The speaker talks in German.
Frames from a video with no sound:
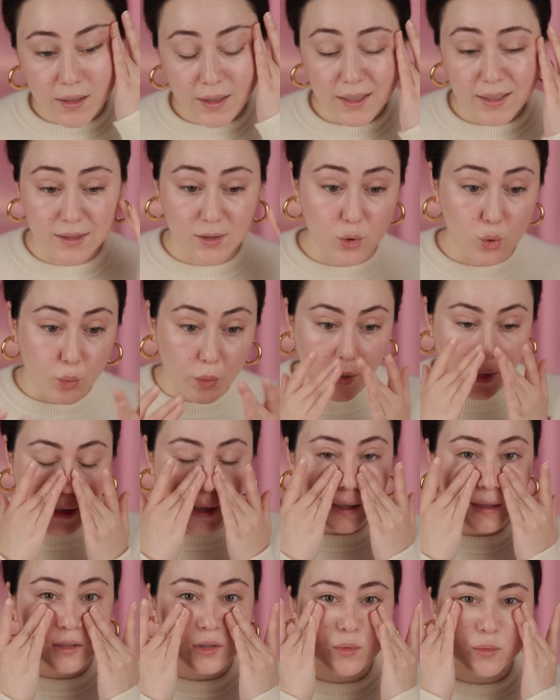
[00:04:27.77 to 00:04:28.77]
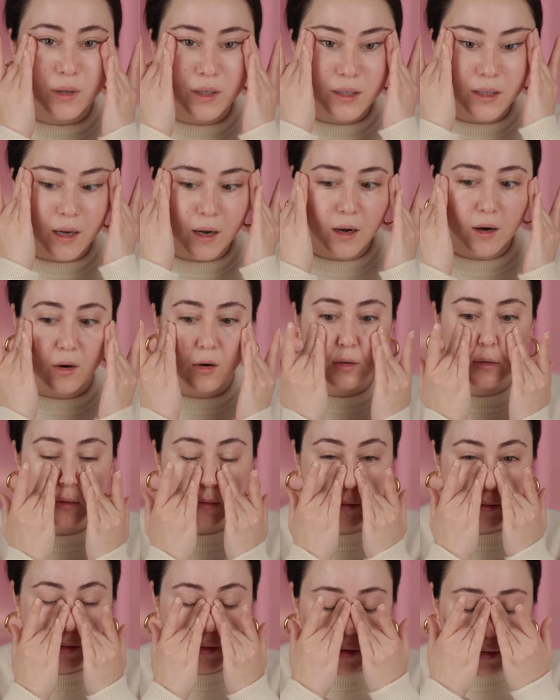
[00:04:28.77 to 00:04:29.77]
geht super leicht über die Haut
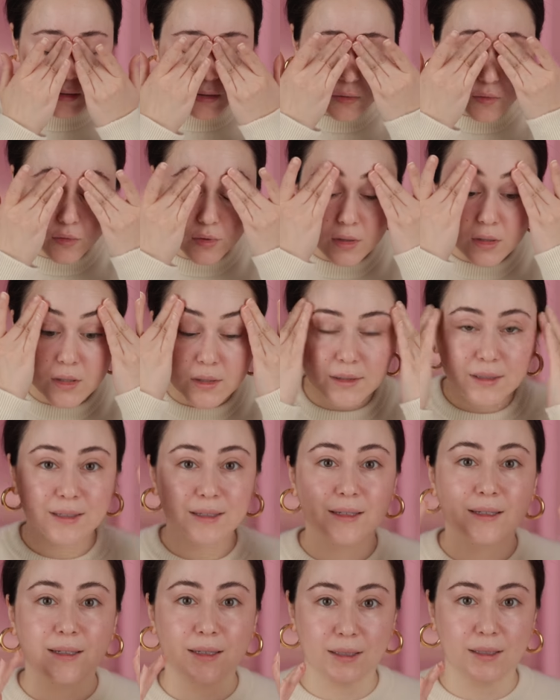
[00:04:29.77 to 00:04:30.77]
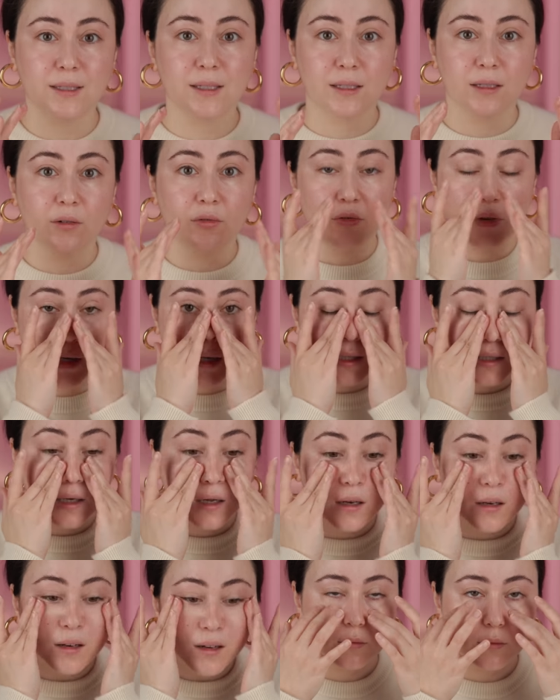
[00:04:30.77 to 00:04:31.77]
und es fühlt sich richtig gepflegt
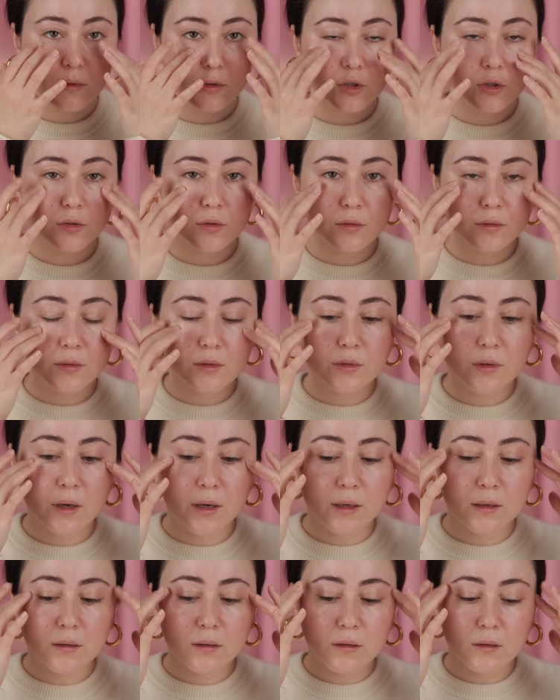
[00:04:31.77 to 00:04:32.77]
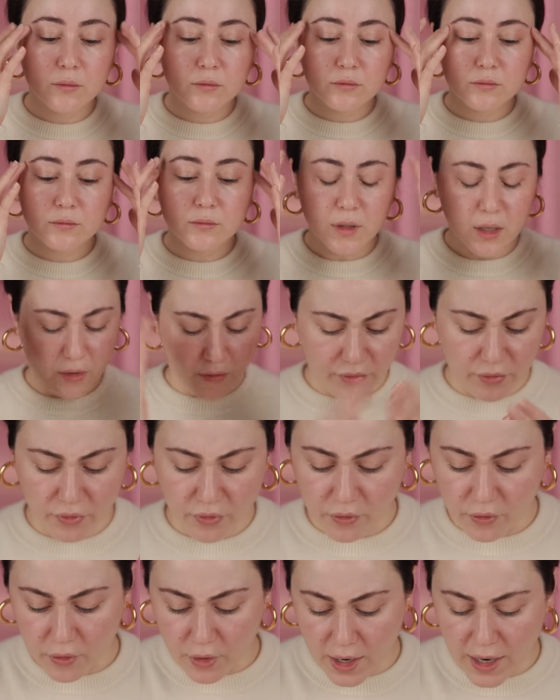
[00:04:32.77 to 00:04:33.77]
an. Mal schön so einklopfen.
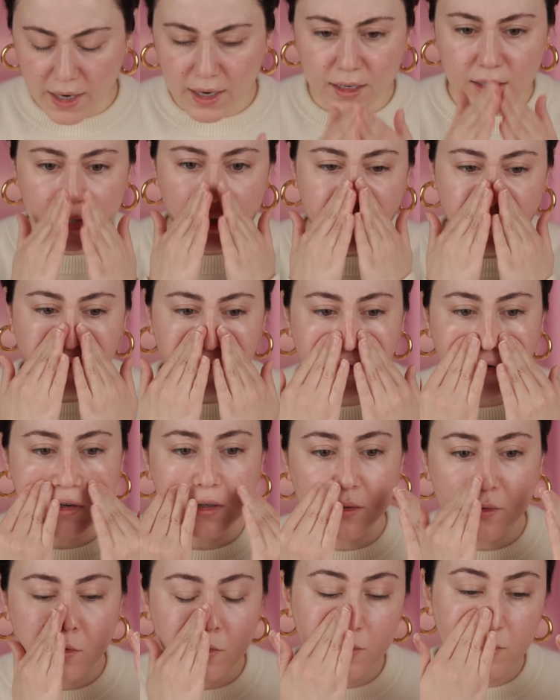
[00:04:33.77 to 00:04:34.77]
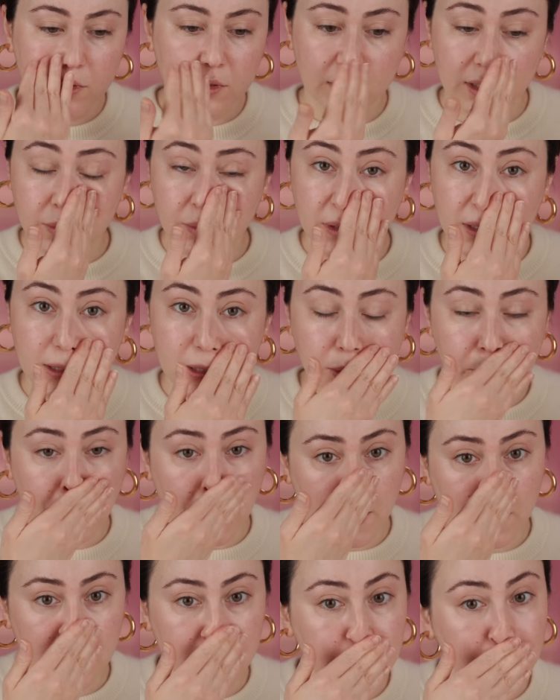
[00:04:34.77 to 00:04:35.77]
Fresh, voll gut. Ich bin
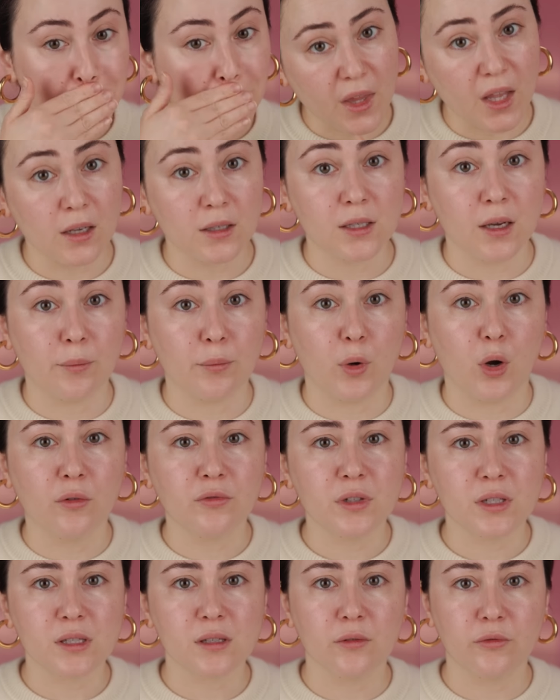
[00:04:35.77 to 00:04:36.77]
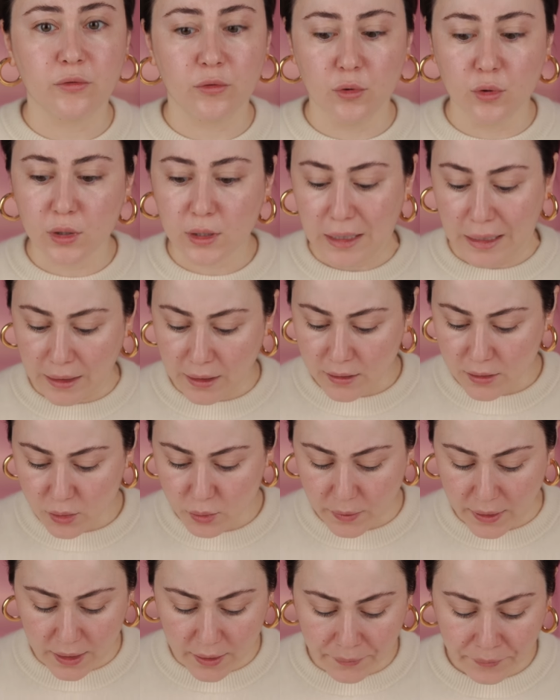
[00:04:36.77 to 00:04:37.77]
gespannt. Ich habe oft das Gefühl, gerade so
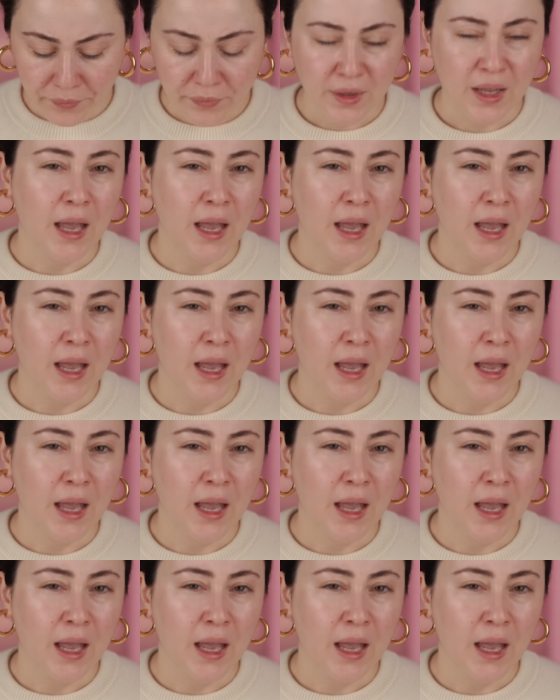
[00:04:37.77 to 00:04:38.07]
bei